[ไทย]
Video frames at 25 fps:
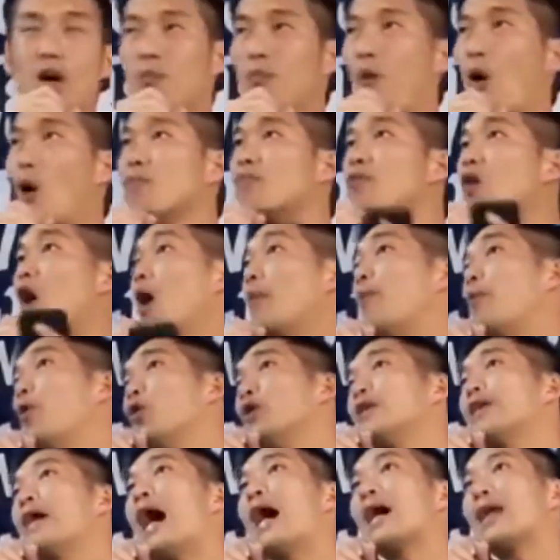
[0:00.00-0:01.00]
ผมขอพู
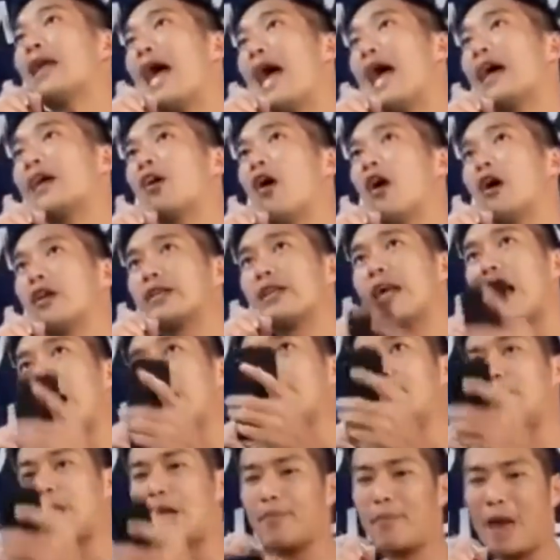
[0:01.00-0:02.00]
ดอย่างแรกก่อนการ
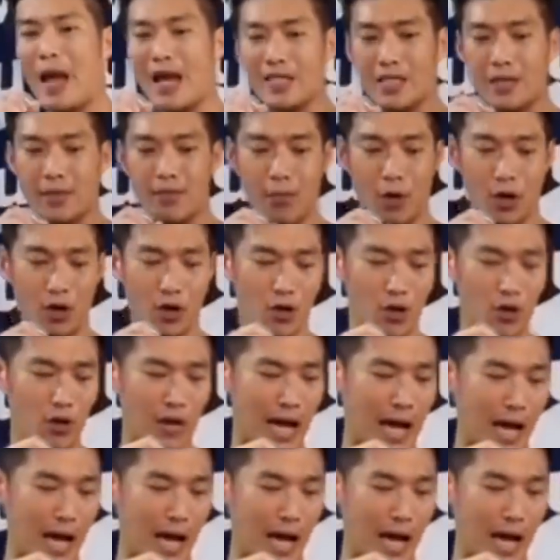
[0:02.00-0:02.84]
เปลี่ยนแปลงจากบนลง